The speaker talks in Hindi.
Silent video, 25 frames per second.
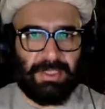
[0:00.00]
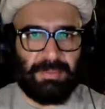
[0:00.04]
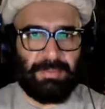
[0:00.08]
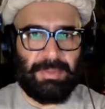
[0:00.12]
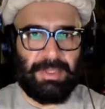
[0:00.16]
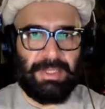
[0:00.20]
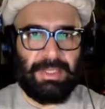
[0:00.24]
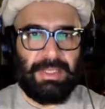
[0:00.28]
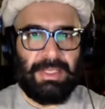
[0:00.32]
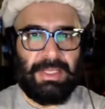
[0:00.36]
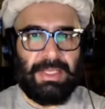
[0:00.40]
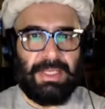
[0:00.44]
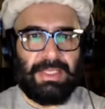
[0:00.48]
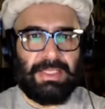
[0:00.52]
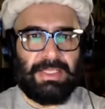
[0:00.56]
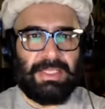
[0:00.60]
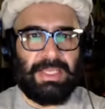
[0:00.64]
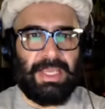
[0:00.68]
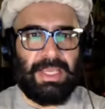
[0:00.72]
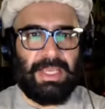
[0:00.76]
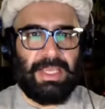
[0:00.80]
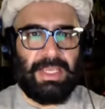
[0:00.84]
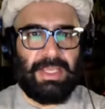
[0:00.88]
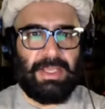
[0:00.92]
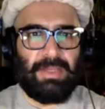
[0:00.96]
में
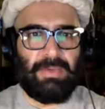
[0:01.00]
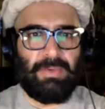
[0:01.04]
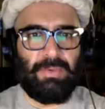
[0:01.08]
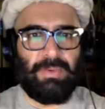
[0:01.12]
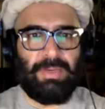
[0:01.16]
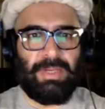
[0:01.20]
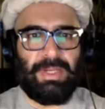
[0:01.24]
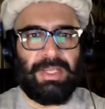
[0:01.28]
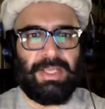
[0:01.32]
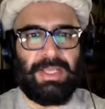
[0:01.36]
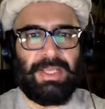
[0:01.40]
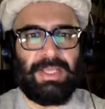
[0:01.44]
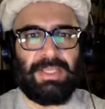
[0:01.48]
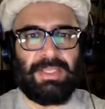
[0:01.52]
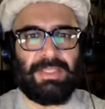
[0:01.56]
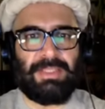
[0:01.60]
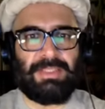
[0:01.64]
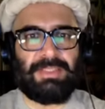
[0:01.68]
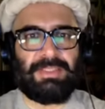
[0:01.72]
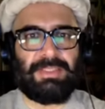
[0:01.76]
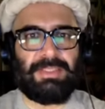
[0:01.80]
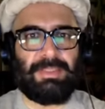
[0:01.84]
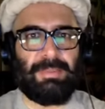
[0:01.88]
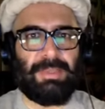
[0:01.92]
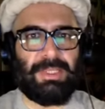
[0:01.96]
कि इन्होंने
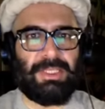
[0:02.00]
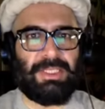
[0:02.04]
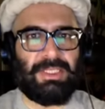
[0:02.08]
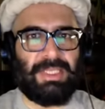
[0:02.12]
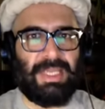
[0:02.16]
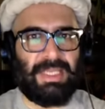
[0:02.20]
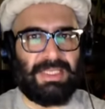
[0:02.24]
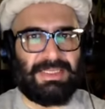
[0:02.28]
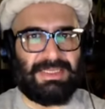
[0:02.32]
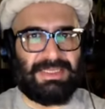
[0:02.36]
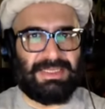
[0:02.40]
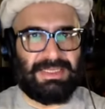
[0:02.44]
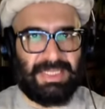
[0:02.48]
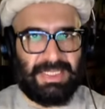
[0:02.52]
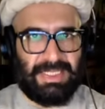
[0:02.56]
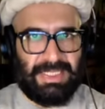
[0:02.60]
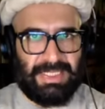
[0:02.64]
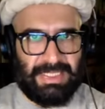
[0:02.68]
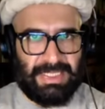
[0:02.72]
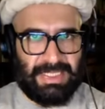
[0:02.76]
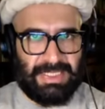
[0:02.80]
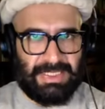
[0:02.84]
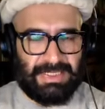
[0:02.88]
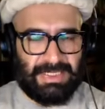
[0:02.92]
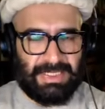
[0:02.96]
इस जबरदस्त
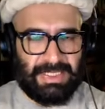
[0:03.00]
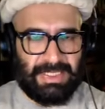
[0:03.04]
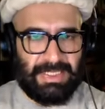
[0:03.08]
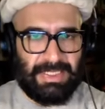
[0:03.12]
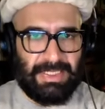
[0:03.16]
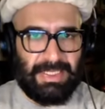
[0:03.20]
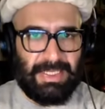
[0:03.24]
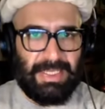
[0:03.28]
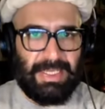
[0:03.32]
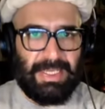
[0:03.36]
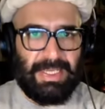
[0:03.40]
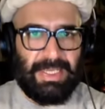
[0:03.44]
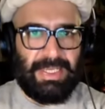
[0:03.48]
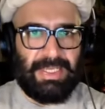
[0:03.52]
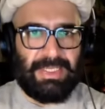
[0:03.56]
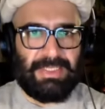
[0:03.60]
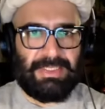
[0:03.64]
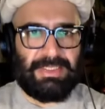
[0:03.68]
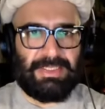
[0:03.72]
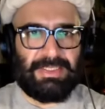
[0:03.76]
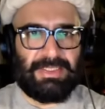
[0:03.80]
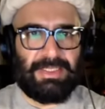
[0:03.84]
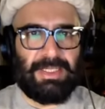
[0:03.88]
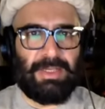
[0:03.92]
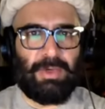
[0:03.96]
तरीके से
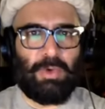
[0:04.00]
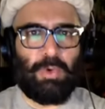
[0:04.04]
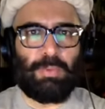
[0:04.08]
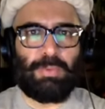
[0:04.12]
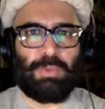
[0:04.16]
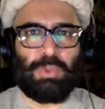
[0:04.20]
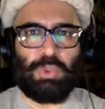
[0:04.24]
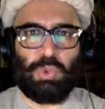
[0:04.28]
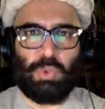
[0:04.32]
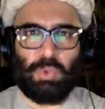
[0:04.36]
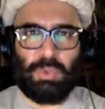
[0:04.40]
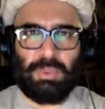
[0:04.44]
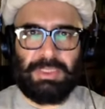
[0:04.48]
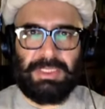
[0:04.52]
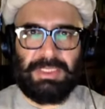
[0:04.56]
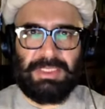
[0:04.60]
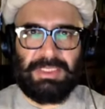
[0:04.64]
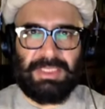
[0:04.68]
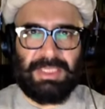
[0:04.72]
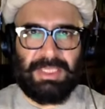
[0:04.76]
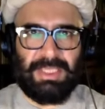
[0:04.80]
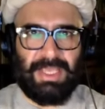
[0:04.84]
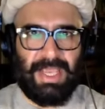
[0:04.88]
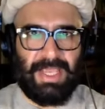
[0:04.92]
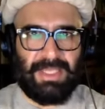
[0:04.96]
इस खूबसूरती
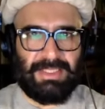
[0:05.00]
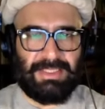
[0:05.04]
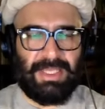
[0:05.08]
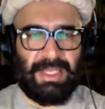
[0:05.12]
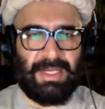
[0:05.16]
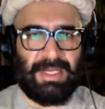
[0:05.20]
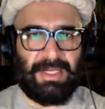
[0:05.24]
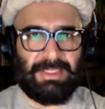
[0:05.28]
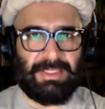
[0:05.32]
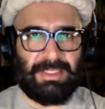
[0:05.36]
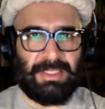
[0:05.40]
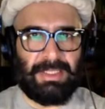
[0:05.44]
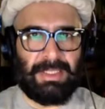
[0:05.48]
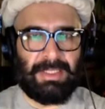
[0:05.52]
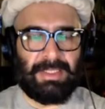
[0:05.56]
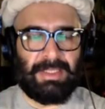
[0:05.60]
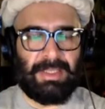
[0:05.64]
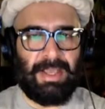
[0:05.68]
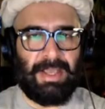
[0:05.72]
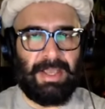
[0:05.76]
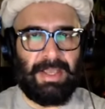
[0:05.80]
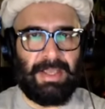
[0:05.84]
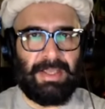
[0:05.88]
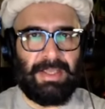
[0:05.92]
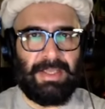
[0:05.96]
से ये ऐसा लेटर
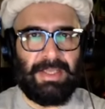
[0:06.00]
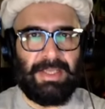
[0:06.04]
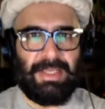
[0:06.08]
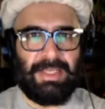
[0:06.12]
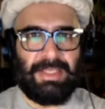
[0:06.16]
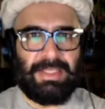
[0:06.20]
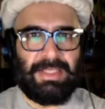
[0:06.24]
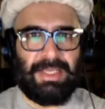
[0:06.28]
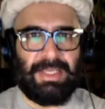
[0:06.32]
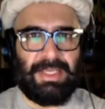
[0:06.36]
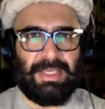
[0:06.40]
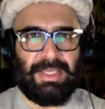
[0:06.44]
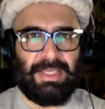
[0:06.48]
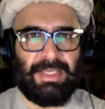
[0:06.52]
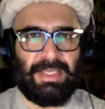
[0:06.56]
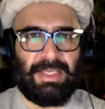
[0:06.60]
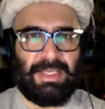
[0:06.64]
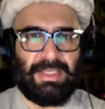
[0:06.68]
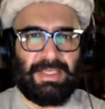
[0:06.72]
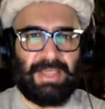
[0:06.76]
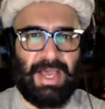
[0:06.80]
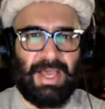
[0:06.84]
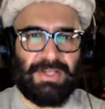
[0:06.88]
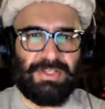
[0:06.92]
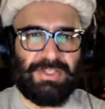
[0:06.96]
लिखा है कि
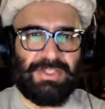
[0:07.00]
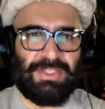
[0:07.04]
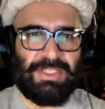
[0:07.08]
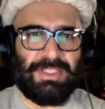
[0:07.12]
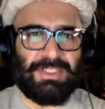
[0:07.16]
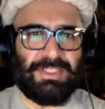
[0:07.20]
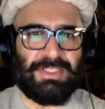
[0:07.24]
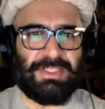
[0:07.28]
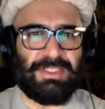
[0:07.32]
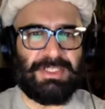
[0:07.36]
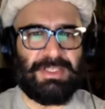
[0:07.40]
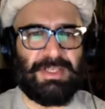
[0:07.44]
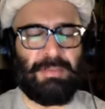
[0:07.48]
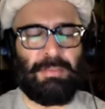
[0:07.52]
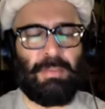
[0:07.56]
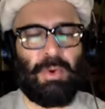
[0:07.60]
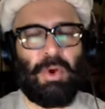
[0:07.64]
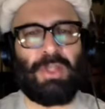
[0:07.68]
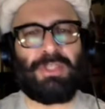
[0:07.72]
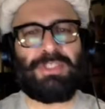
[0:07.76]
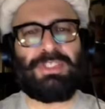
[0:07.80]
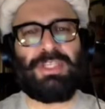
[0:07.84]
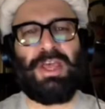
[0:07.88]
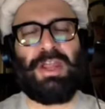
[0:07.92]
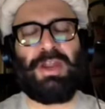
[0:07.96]
हर चीज
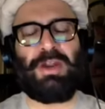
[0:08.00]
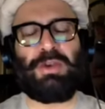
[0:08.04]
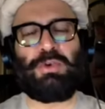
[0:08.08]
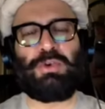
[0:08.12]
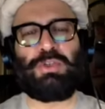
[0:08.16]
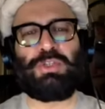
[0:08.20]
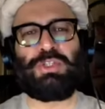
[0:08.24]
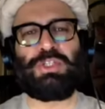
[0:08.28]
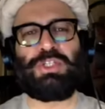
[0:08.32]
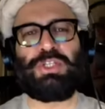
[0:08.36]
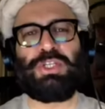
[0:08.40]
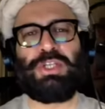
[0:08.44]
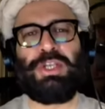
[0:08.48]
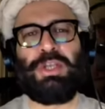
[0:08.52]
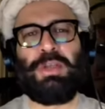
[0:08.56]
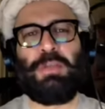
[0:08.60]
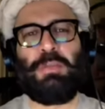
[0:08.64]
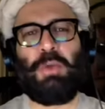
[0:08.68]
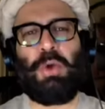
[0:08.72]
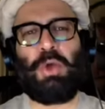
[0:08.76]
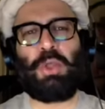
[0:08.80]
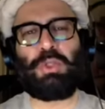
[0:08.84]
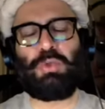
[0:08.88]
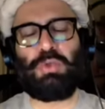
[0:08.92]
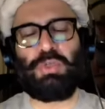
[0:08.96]
बहुत सारा कुछ
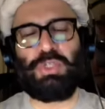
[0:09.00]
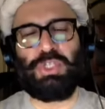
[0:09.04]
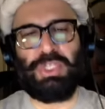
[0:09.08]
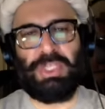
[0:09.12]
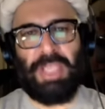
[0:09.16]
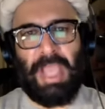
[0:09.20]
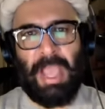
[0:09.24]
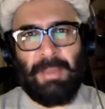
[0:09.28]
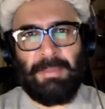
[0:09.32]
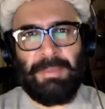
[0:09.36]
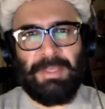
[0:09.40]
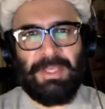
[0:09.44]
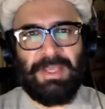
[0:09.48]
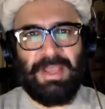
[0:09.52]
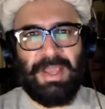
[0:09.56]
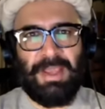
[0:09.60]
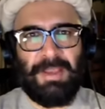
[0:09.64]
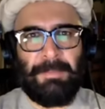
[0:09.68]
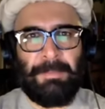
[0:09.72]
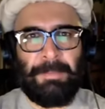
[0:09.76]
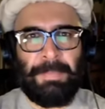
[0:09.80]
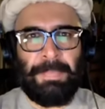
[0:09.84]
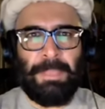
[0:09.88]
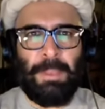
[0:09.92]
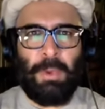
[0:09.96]
बहुत कुछ कह भी
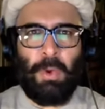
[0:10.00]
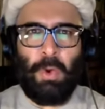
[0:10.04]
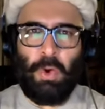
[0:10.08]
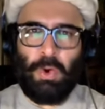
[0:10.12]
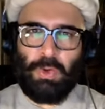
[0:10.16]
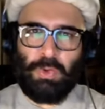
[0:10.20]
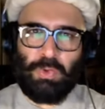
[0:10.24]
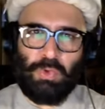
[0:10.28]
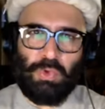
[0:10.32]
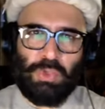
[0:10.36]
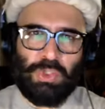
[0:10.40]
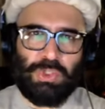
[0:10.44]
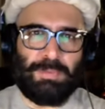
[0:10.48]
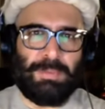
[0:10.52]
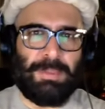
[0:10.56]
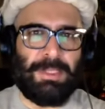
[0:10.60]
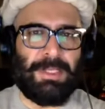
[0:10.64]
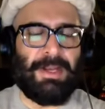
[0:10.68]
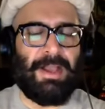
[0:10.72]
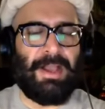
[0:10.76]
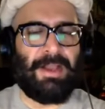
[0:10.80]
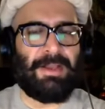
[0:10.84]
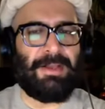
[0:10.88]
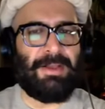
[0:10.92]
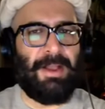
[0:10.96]
गए और कुछ भी
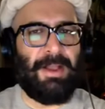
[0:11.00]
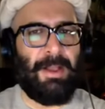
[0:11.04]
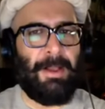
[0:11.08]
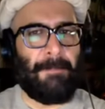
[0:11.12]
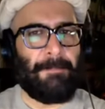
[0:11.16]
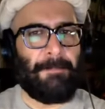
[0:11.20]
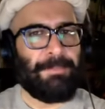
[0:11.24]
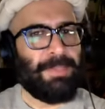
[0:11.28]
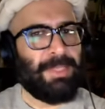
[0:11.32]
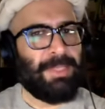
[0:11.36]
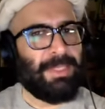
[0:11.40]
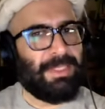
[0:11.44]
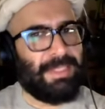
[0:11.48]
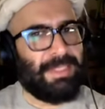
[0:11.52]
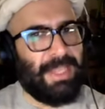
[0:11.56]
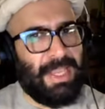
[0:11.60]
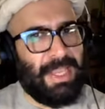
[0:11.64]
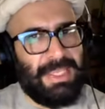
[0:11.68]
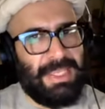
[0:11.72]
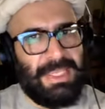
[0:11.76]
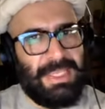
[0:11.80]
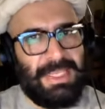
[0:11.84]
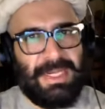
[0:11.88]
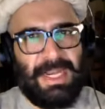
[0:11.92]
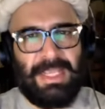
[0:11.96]
ना कहा
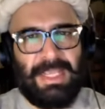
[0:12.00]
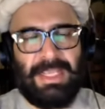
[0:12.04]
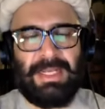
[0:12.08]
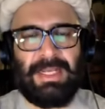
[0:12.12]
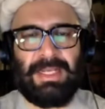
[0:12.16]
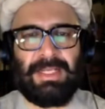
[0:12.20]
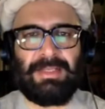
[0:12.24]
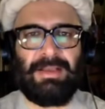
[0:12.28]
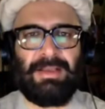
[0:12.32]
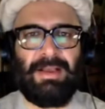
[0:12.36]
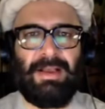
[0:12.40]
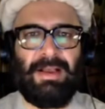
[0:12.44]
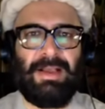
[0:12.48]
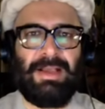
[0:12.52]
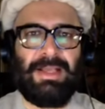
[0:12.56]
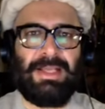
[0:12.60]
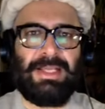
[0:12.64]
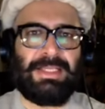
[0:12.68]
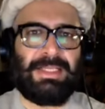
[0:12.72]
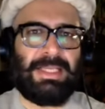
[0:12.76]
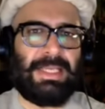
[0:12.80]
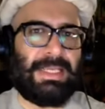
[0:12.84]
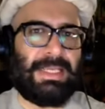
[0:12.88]
कहीं नहीं लिखा कि